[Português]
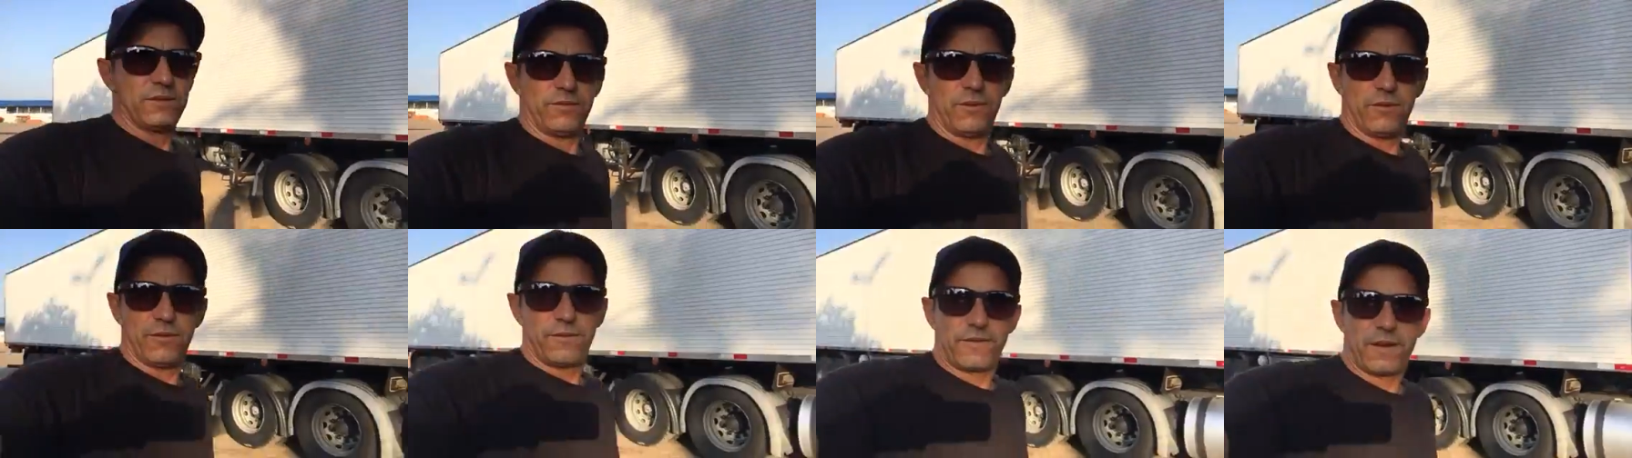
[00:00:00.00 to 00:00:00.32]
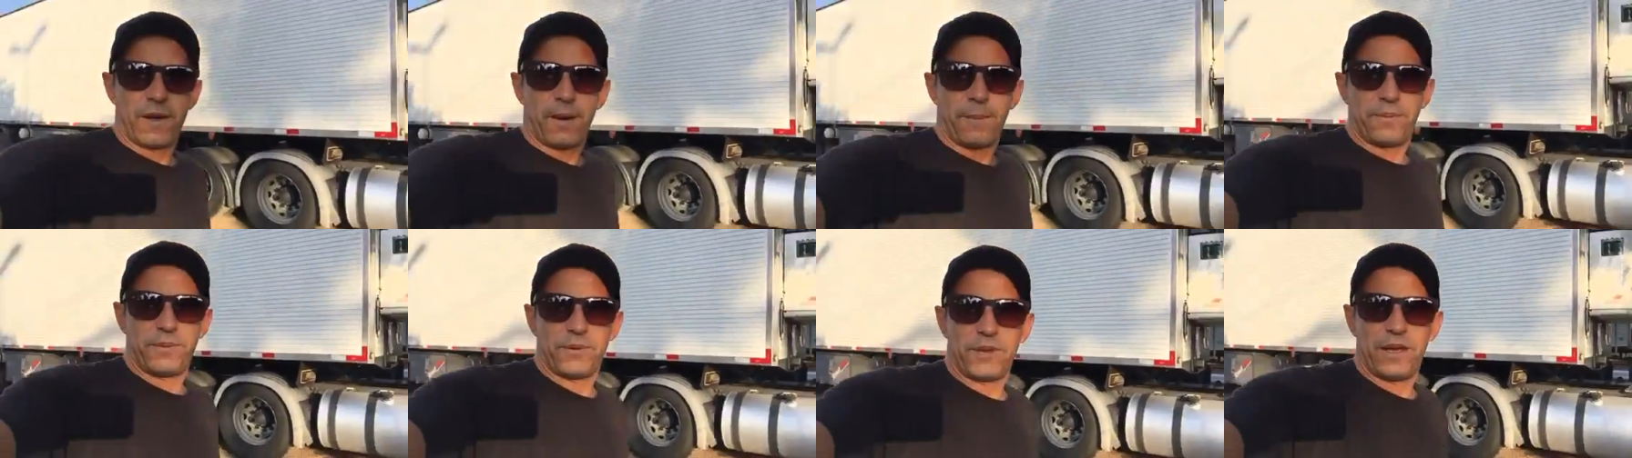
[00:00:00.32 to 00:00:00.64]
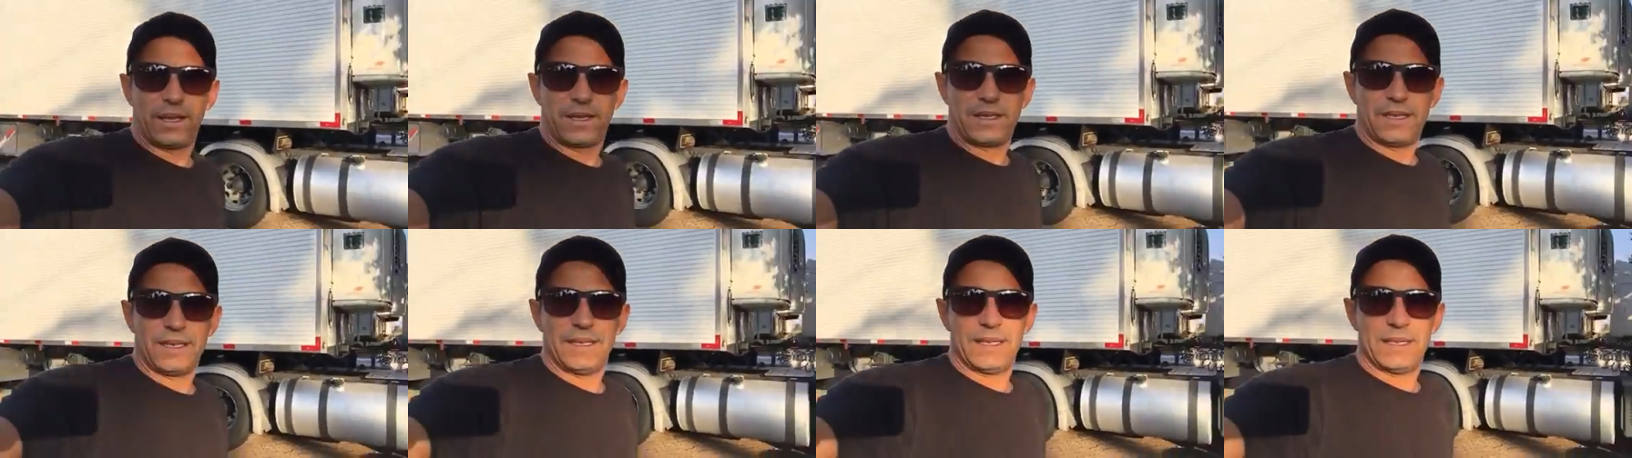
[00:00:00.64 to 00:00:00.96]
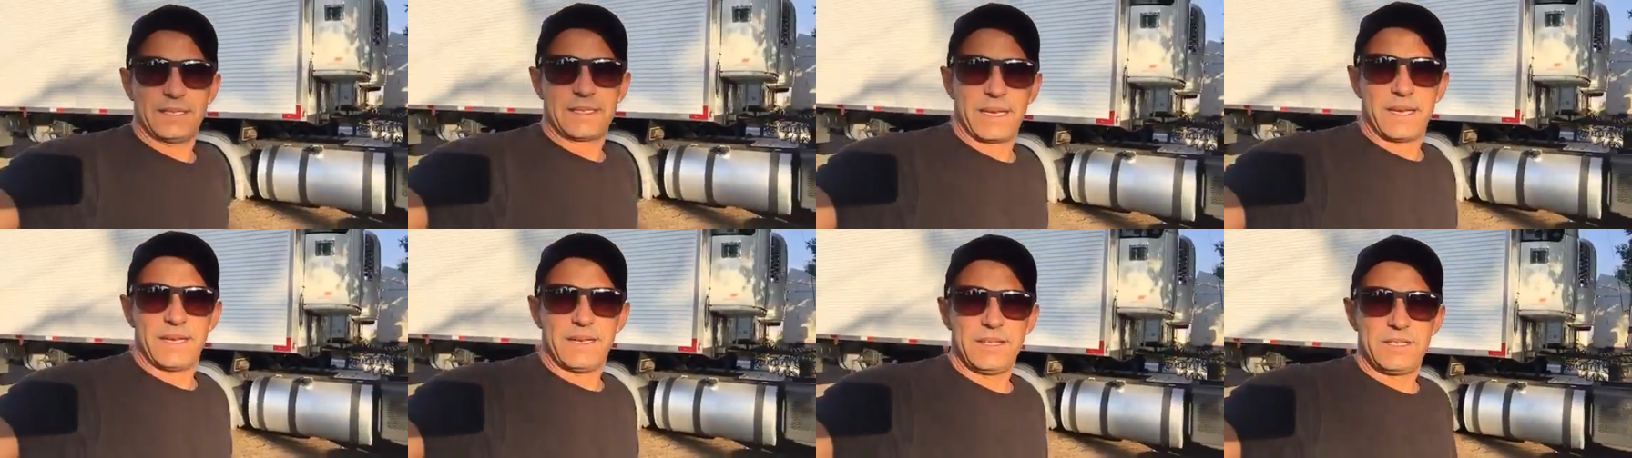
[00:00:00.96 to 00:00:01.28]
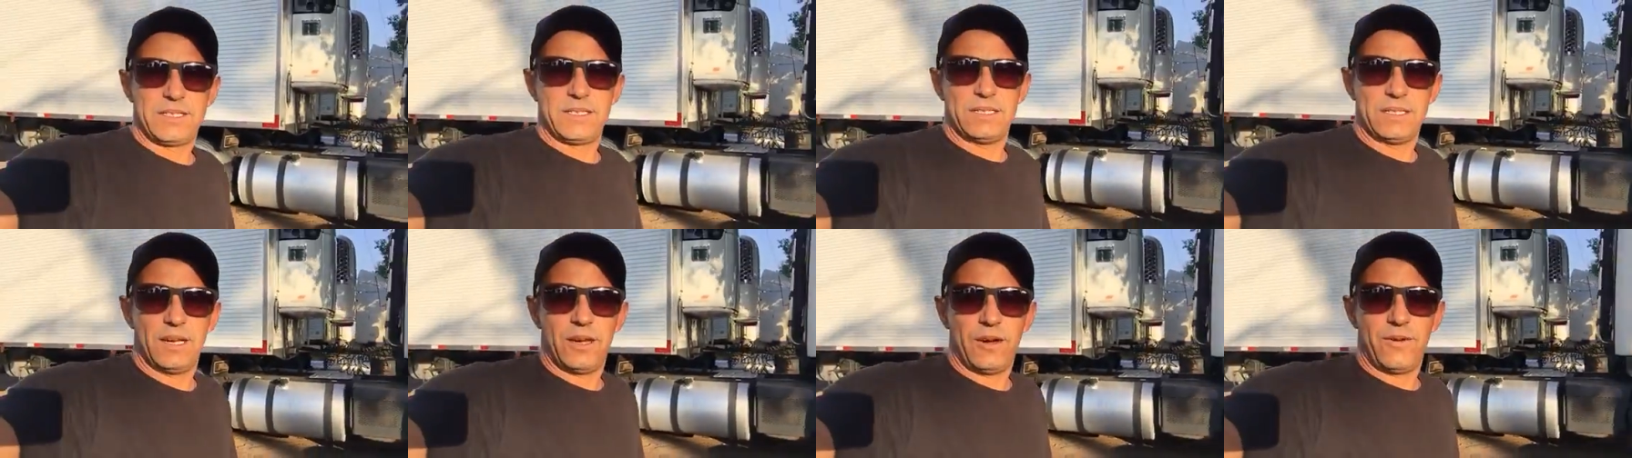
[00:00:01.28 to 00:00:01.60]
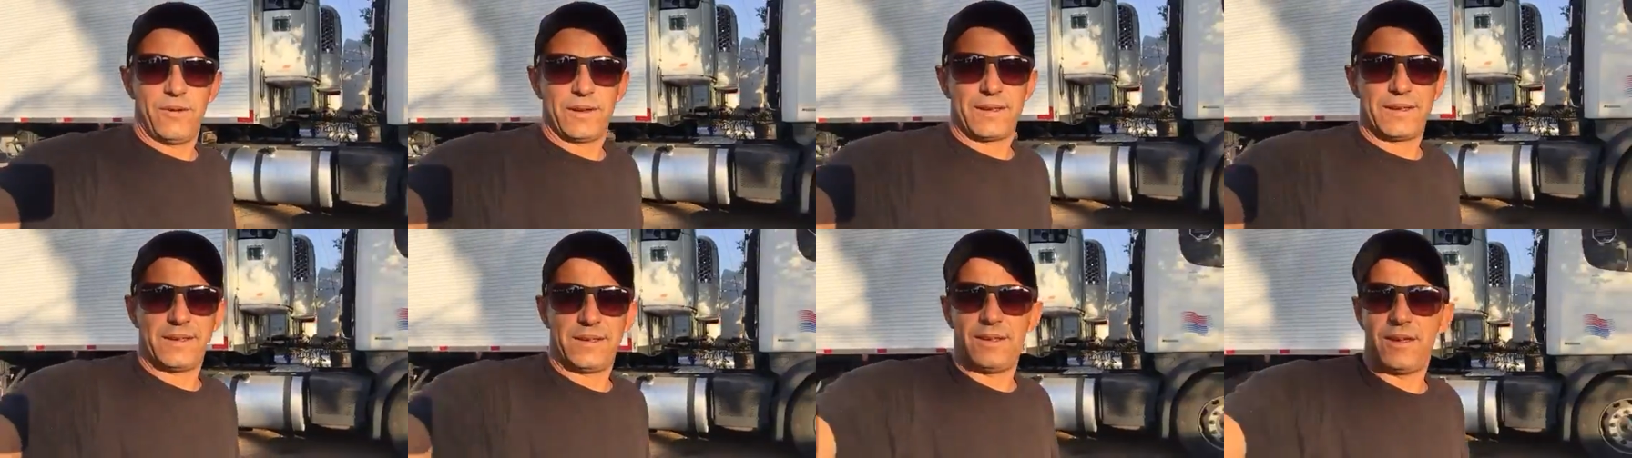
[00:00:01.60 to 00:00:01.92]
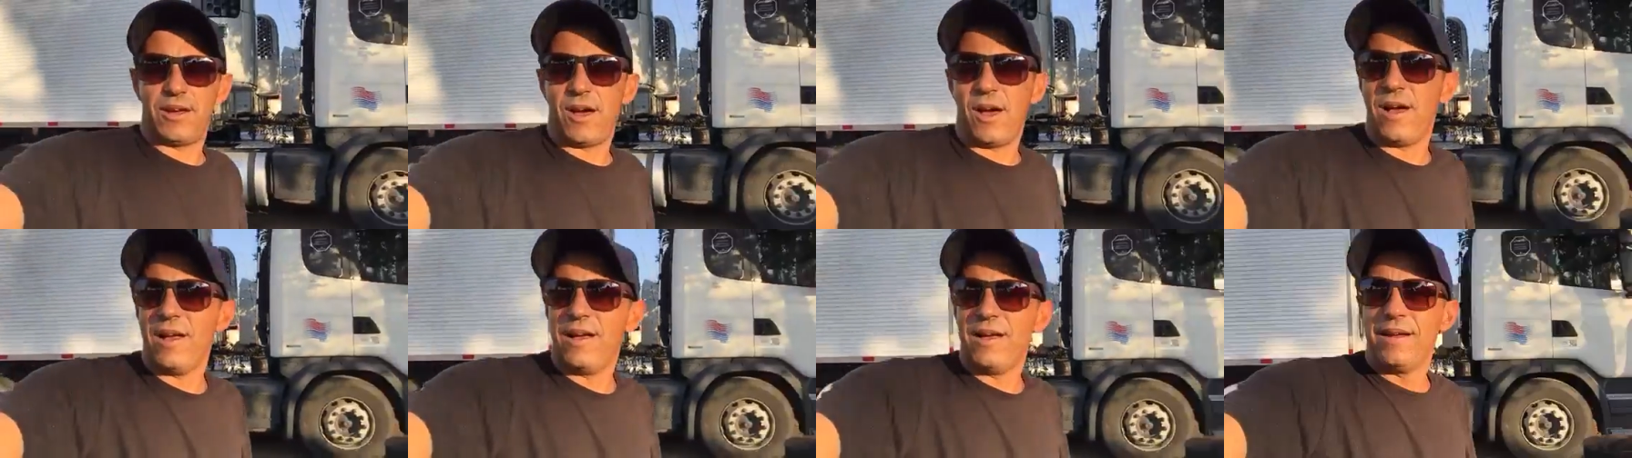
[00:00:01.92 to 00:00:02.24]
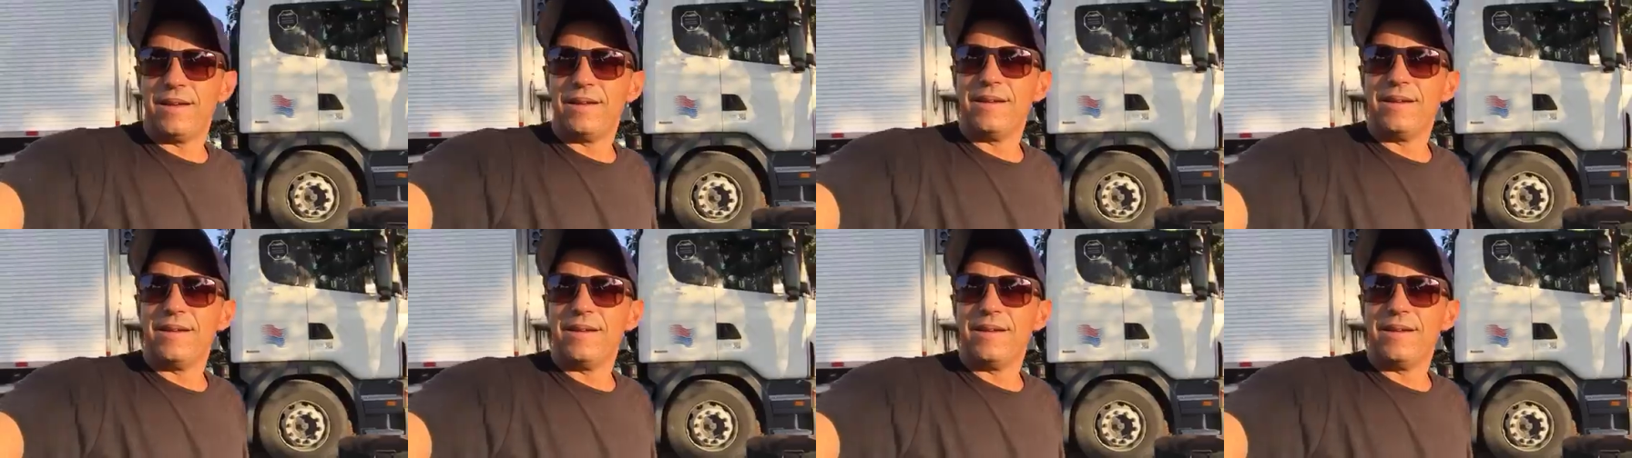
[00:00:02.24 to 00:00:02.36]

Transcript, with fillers: Eu vou ficar por aqui nessa região aqui, ó.